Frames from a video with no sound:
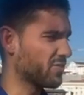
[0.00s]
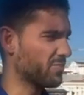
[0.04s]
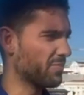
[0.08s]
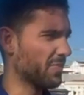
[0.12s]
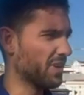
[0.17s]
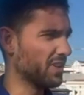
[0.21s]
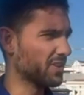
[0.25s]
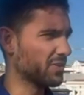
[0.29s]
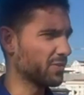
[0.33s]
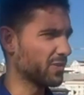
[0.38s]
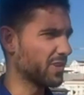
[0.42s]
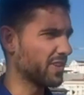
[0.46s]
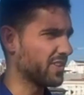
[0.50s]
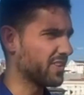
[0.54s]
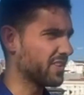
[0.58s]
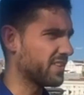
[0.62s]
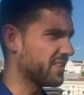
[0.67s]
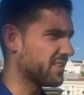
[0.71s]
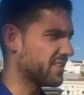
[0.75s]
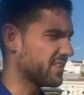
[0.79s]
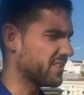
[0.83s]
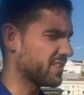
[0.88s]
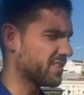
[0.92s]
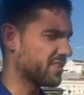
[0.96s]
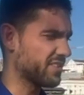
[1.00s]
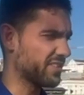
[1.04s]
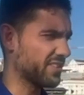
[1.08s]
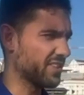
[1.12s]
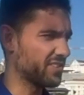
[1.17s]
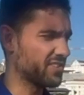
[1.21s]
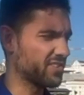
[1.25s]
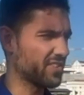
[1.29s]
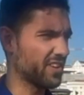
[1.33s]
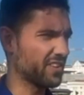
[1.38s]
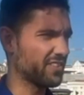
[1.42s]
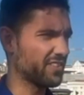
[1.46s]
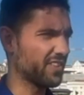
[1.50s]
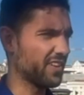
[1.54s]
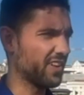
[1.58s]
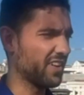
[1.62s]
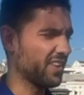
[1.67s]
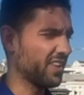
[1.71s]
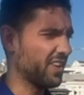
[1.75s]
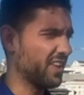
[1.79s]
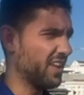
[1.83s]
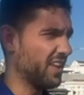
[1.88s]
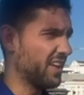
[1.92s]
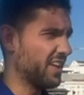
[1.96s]
de uma altura da, da
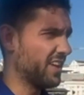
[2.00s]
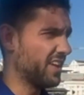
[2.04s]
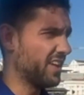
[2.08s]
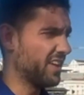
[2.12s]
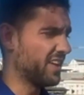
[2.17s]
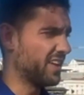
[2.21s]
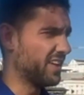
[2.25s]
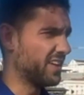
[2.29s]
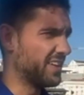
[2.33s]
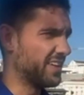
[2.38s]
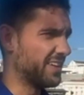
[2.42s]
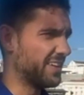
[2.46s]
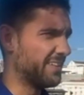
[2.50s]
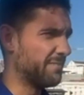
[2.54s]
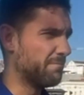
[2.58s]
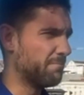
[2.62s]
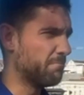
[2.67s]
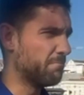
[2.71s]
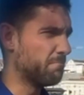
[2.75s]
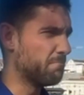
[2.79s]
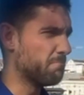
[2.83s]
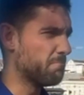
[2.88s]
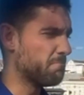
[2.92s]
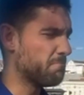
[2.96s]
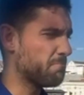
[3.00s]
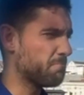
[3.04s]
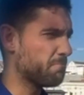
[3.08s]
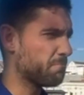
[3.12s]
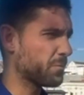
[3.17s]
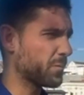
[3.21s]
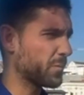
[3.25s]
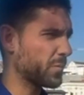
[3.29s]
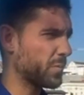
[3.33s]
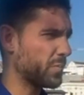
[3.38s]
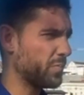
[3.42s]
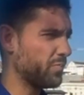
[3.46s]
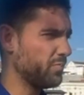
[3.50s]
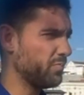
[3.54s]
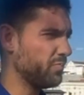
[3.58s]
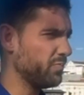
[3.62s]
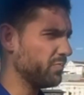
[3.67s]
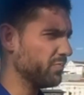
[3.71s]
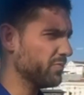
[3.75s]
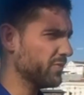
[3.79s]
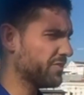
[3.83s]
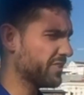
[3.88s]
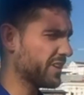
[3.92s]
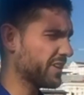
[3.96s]
Distrital. Um,
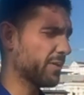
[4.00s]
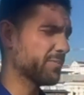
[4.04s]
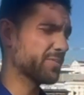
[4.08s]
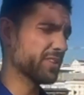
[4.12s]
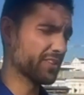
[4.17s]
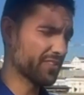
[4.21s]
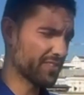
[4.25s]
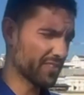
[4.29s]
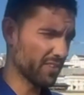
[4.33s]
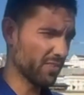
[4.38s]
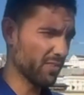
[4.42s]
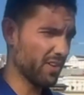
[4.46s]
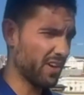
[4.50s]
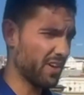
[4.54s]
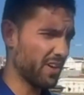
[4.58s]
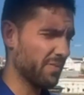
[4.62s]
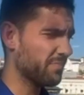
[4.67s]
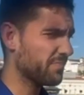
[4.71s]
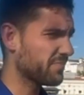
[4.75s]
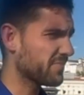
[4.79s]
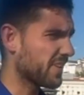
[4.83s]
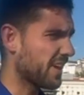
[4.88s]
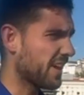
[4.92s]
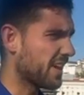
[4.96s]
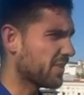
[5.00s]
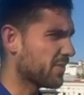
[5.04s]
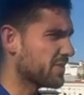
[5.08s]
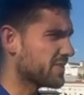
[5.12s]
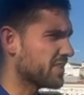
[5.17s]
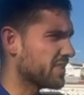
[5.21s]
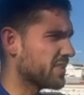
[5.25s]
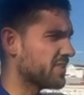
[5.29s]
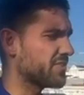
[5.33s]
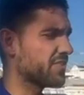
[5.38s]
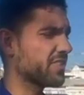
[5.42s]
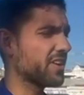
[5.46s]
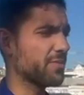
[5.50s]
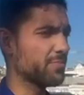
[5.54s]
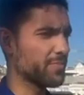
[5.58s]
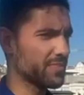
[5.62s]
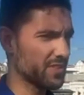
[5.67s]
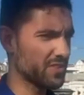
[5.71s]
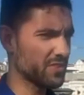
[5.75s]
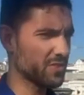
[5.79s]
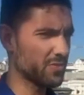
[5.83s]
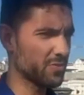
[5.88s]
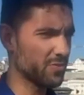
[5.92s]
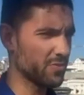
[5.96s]
ficámos em terceiro lugar, há dois anos ficámos
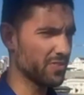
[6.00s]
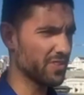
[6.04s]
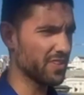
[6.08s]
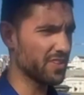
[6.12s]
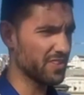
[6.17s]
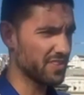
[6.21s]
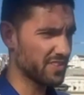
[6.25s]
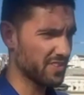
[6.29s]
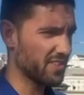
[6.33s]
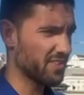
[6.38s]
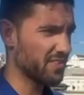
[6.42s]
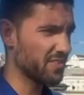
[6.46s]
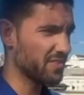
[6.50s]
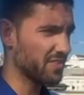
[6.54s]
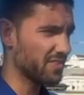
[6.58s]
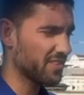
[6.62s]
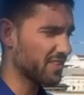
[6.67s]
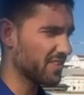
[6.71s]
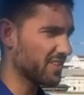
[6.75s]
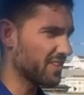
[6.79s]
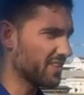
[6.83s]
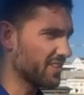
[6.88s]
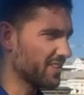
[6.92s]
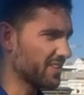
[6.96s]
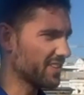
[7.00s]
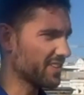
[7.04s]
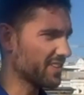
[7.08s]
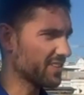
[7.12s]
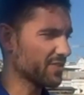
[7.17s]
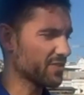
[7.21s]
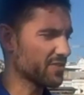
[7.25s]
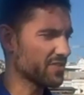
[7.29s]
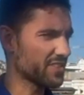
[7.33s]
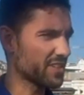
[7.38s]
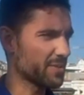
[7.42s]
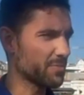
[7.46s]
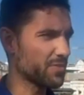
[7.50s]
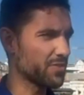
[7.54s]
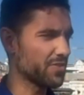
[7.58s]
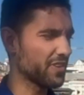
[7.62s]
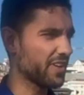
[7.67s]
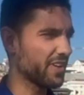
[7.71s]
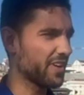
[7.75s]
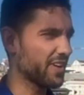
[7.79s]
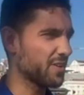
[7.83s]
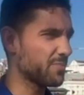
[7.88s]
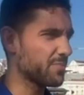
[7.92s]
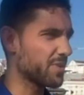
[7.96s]
em segundo e este ano uh, conseguimos
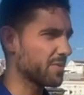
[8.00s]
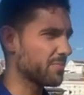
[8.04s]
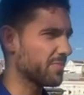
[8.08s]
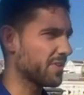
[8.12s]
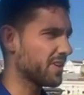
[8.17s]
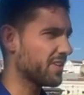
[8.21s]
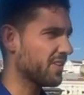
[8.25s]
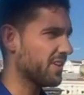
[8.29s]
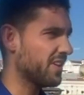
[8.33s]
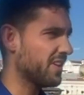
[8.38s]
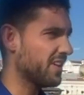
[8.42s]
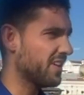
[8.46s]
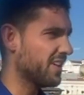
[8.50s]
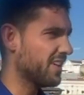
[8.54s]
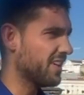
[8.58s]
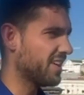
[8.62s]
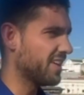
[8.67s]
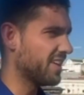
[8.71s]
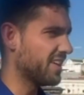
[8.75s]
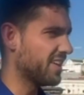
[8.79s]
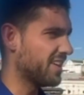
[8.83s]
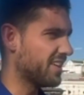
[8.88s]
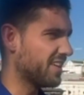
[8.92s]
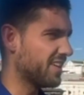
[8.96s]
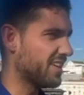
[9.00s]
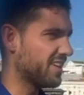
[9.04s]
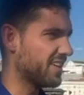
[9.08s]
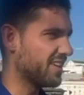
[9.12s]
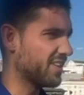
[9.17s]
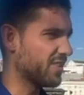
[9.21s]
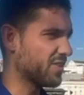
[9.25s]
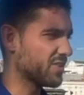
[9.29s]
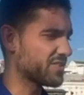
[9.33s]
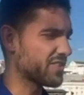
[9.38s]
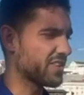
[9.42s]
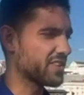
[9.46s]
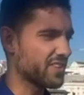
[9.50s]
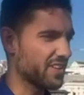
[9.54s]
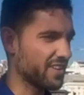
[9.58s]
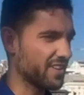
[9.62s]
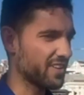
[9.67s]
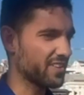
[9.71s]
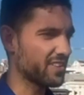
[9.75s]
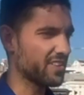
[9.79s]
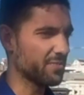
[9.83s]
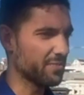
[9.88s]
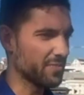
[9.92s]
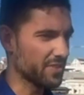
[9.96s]
ficar em primeiro. Uh, ou seja,
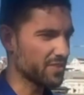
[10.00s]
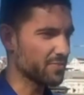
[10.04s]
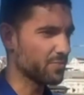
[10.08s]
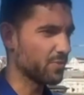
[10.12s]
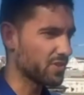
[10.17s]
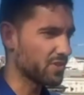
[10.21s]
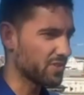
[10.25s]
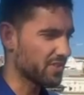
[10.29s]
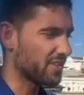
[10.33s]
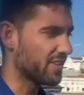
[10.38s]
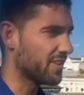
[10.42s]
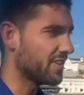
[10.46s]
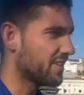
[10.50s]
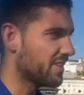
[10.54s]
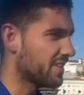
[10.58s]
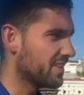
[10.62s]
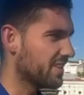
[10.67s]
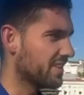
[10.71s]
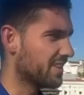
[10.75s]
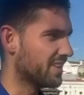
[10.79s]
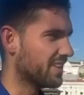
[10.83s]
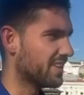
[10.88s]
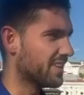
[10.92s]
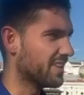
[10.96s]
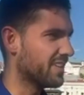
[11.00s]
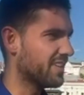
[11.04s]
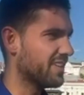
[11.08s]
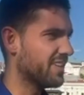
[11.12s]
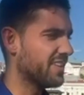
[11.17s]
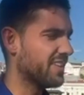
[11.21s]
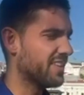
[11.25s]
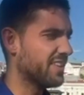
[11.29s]
aqui também se mostra uh,